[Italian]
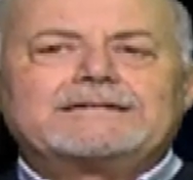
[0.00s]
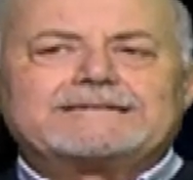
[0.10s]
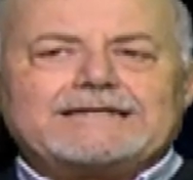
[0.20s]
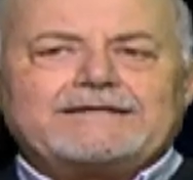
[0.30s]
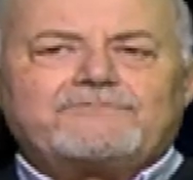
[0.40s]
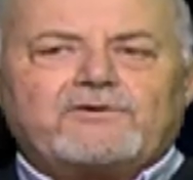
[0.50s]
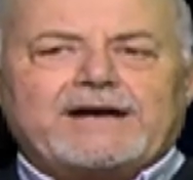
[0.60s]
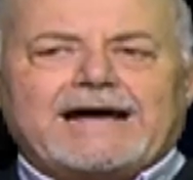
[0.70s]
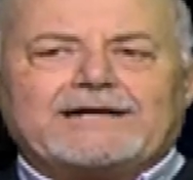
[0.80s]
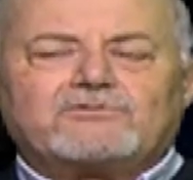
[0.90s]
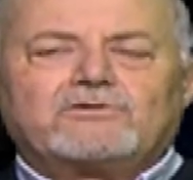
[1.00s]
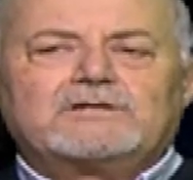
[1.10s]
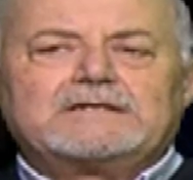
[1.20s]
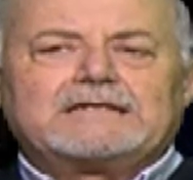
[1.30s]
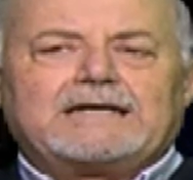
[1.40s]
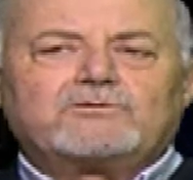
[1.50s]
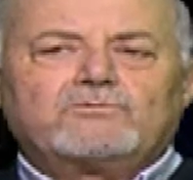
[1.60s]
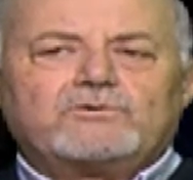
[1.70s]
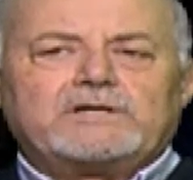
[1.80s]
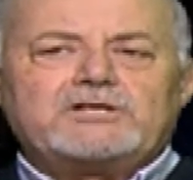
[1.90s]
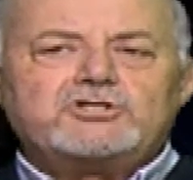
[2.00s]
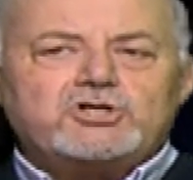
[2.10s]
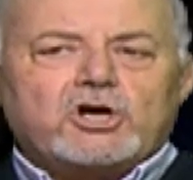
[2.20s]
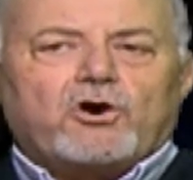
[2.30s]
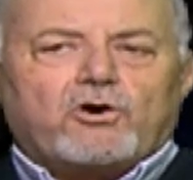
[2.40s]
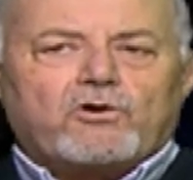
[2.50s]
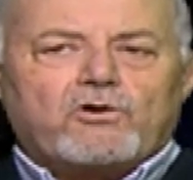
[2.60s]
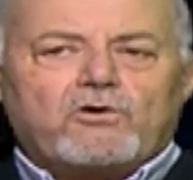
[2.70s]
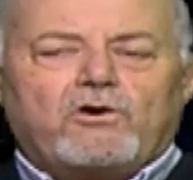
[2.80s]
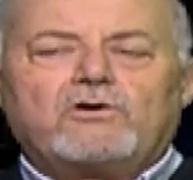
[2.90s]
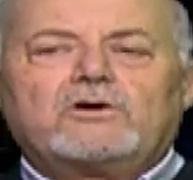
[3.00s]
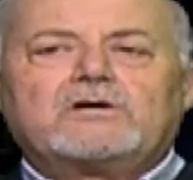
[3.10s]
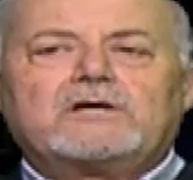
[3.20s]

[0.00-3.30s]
telefonato ad un geologo